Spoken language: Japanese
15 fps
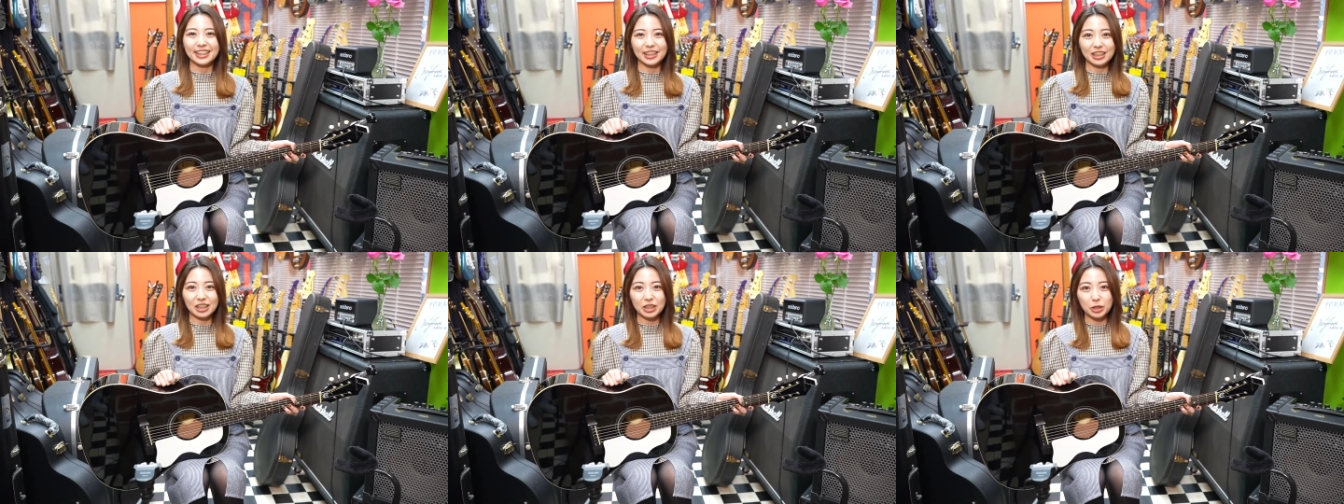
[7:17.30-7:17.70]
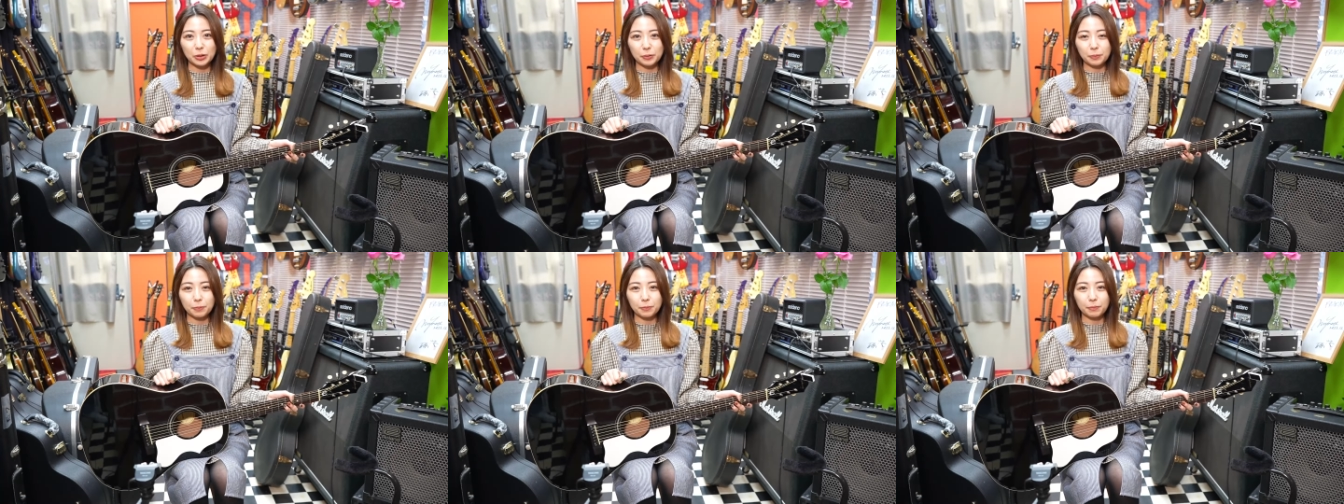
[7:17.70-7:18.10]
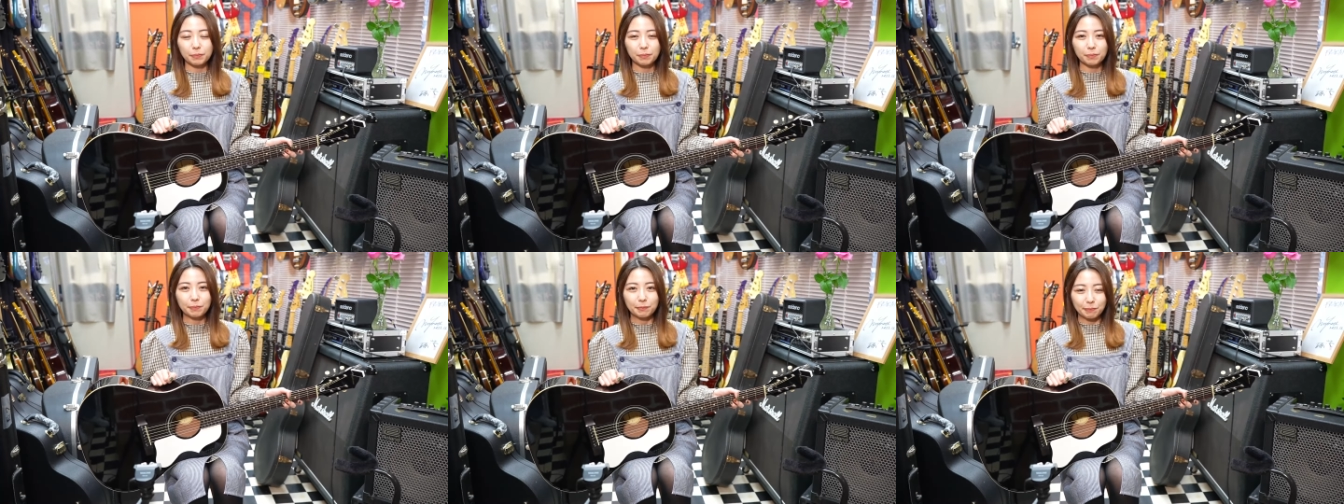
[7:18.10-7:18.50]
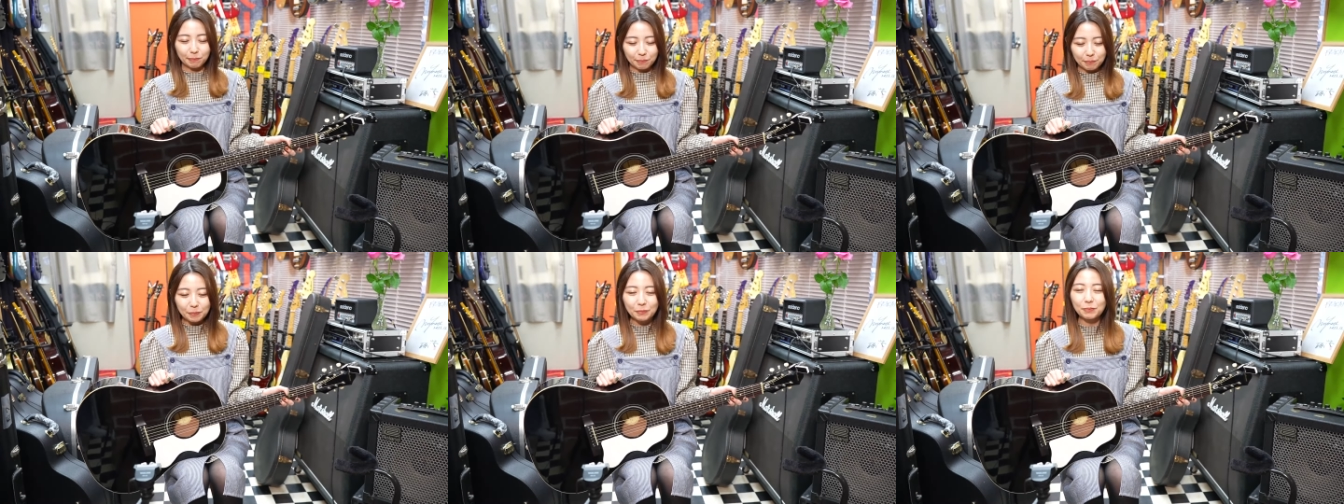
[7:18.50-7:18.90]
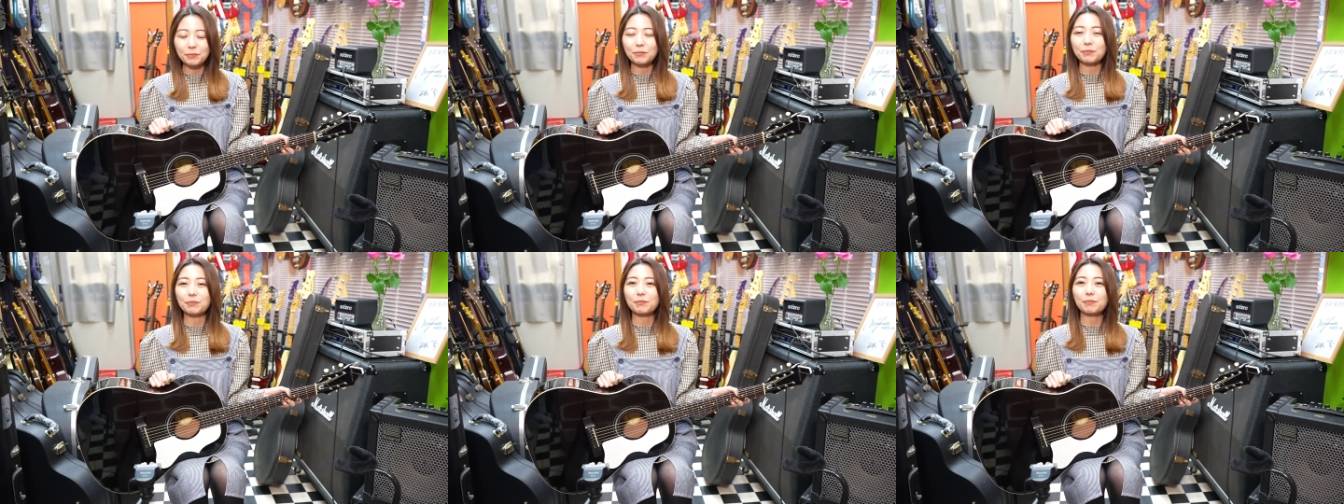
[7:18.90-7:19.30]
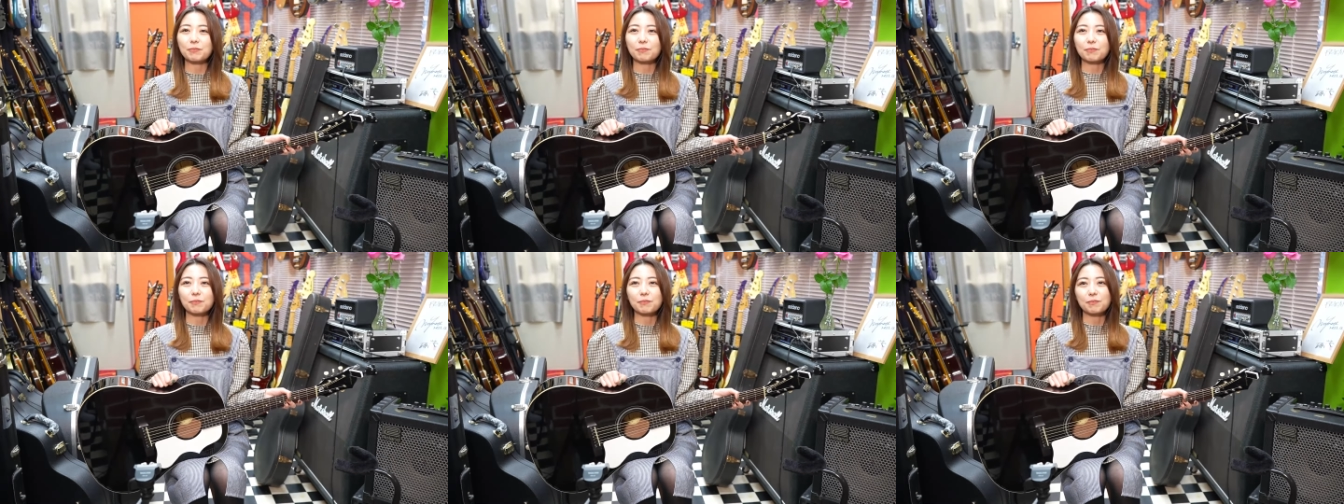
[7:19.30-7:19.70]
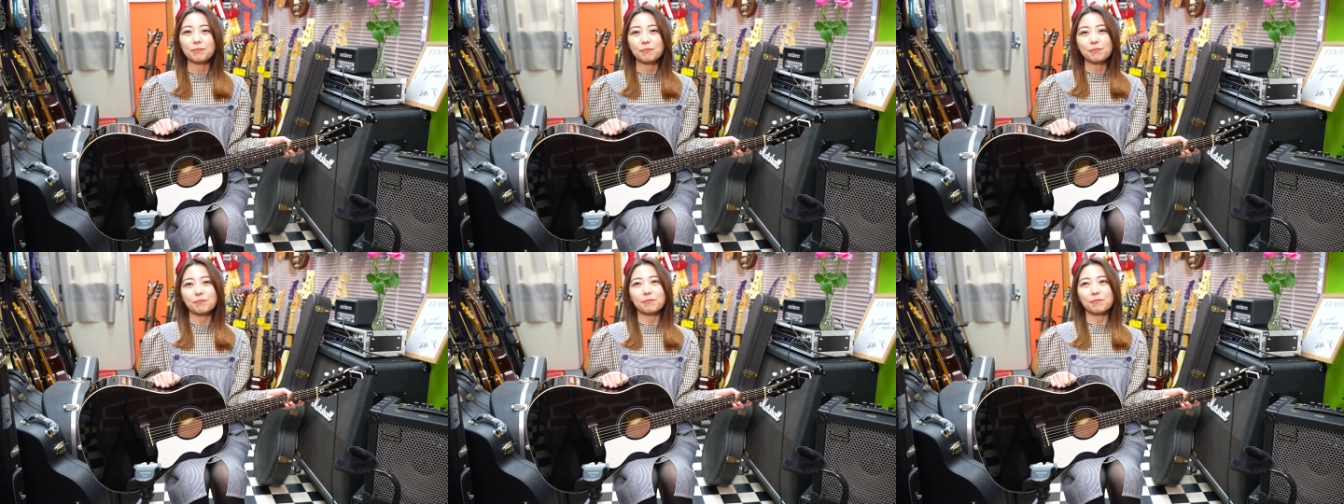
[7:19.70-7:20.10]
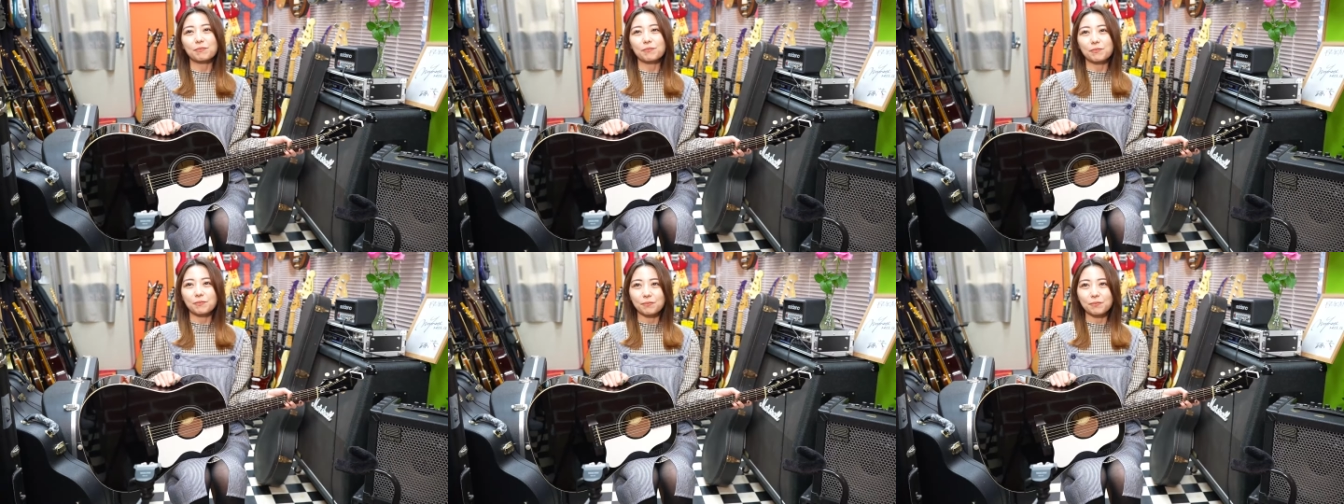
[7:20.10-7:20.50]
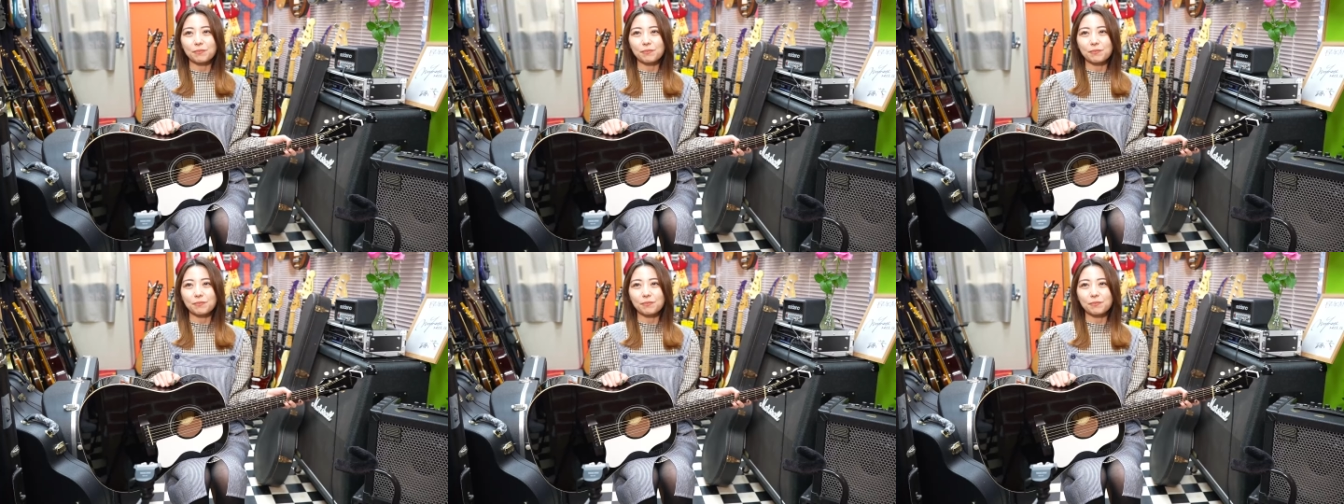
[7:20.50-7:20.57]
歌が得意だから、うん、結構前ほら好評だったんで